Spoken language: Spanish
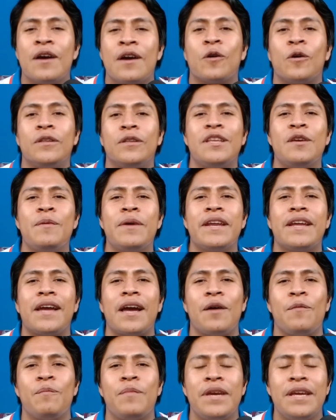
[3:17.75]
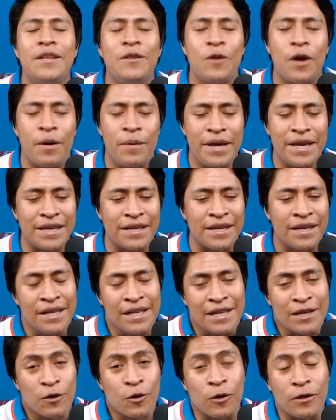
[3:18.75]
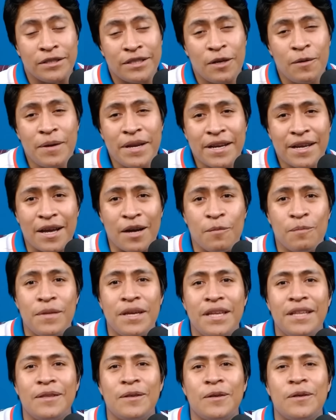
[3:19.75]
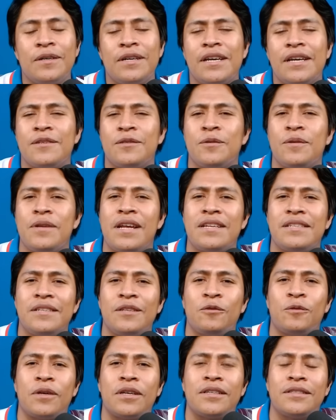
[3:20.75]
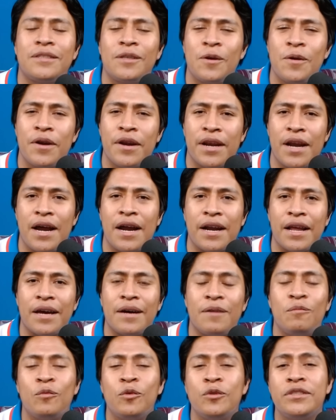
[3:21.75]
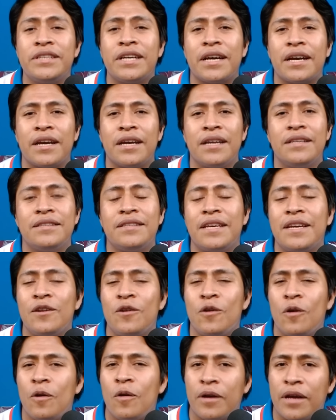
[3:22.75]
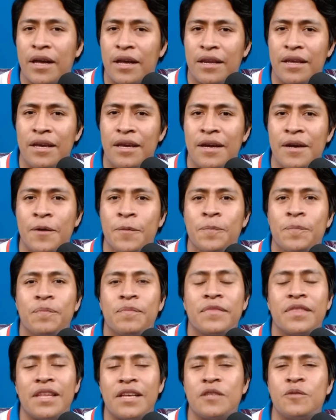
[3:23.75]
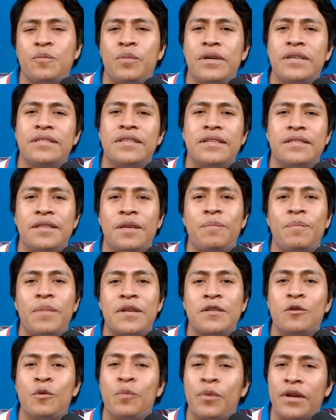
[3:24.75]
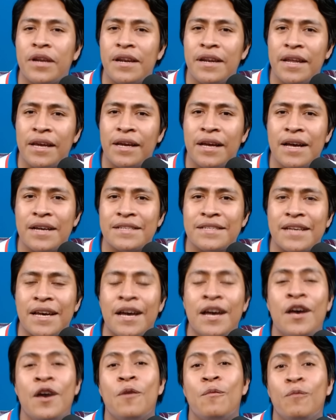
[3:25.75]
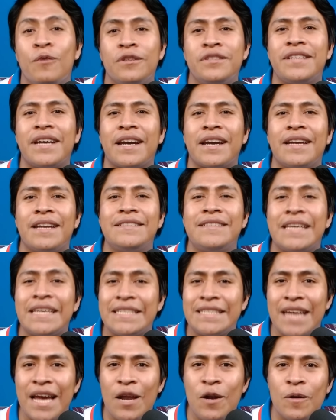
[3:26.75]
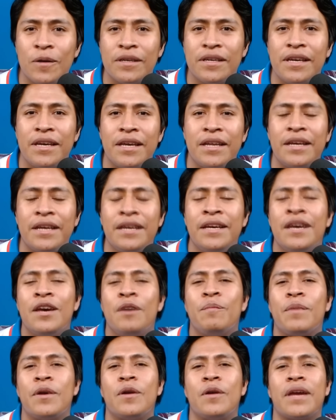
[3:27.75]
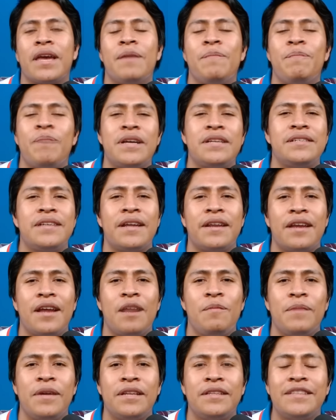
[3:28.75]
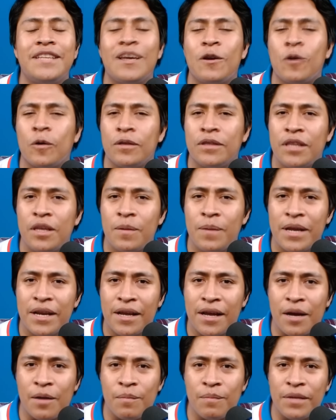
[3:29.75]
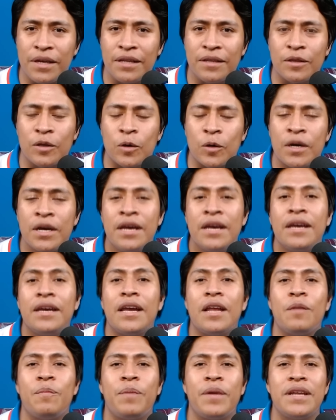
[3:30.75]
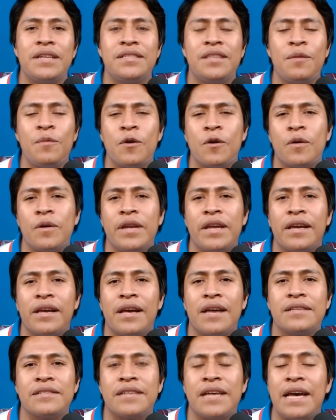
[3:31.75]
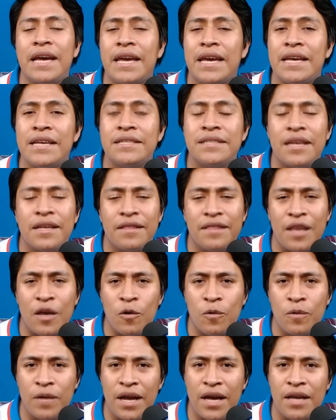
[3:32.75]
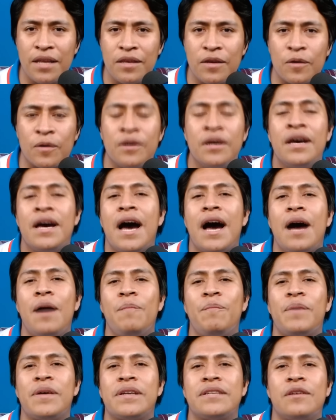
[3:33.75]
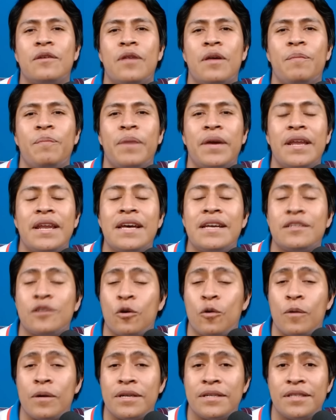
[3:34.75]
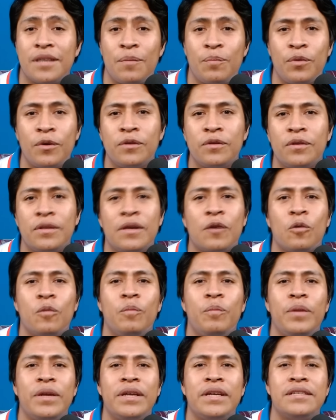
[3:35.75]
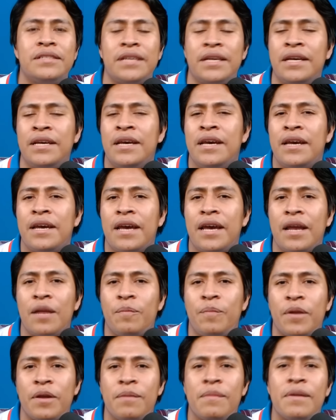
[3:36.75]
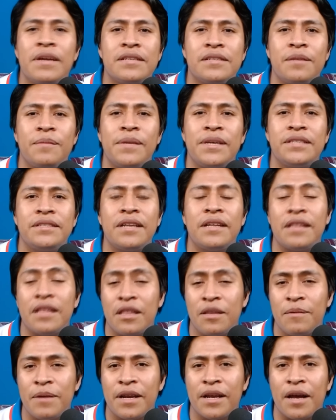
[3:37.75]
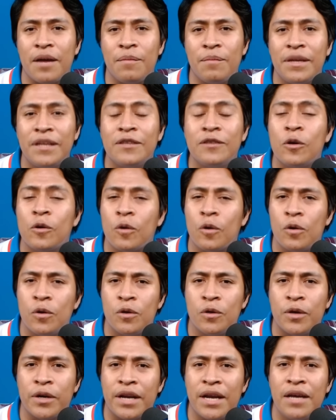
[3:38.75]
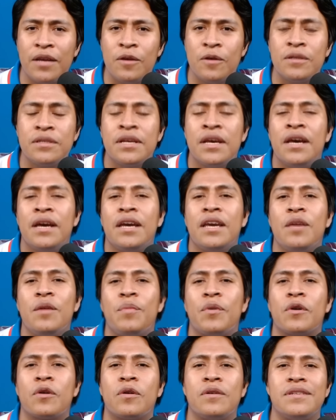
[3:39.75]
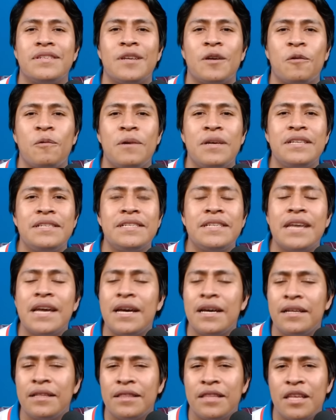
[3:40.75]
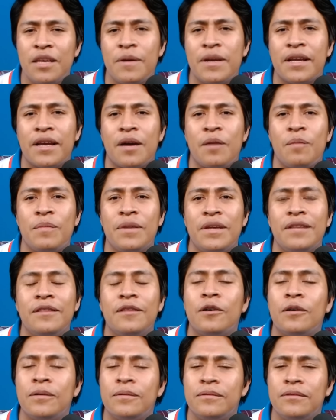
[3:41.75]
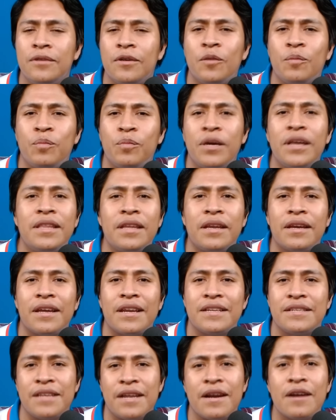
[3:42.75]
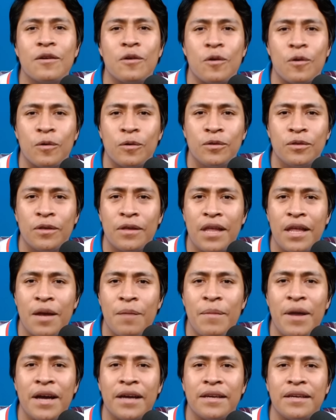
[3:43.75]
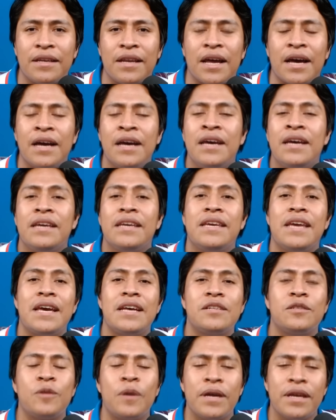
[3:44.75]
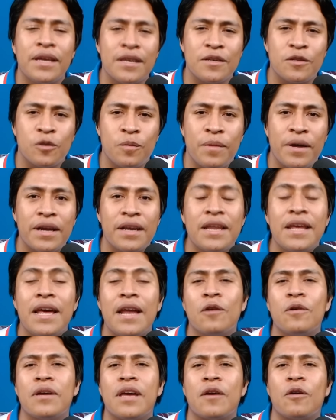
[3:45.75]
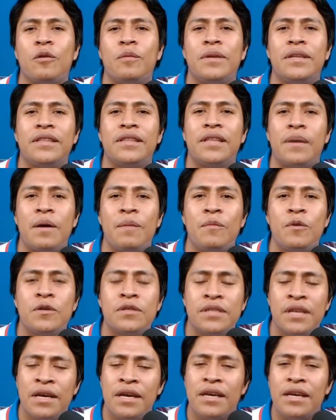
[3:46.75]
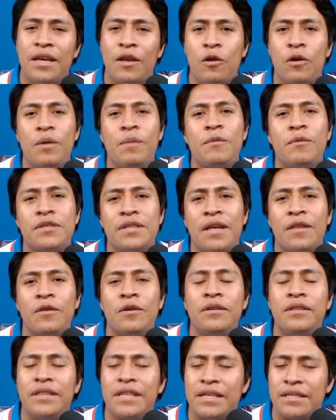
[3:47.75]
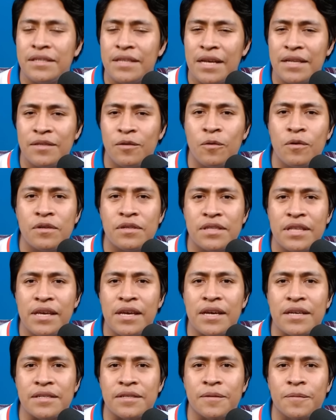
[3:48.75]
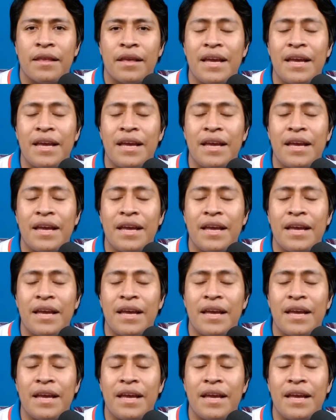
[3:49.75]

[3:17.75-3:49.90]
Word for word: Con Diver Cambindo, a ver, con Diver Cambindo es una situación rara. Mucha gente no lo quería después de este paso por el Necaxa. Mucha gente ya lo quiere, pero ¿qué pasa realmente con Diver Cambindo? El préstamo con Necaxa es de un año. Han pasado apenas o está a punto de cumplirse el primer semestre de Diver Cambindo con los Rayos y por consecuencia Diver Cambindo no puede regresar al conjunto de la máquina. Y a esto hay que sumarle algo que comentábamos y lo hemos dado desde hace unos días.